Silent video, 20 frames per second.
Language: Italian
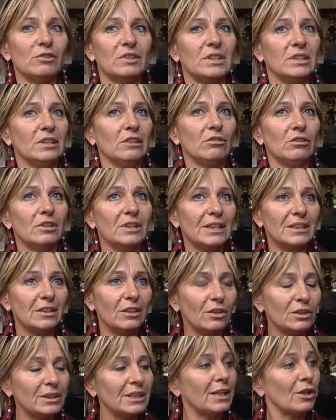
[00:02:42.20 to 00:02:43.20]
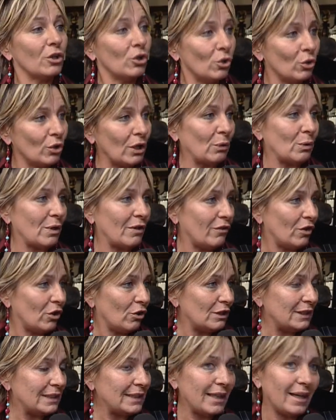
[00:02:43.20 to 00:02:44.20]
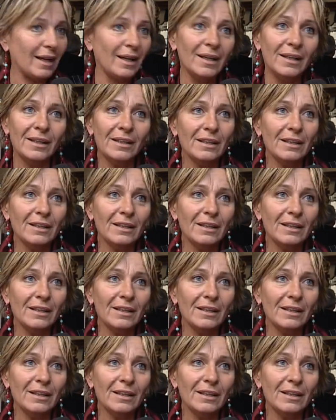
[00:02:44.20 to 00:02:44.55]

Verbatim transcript: costringono la donna ancora una volta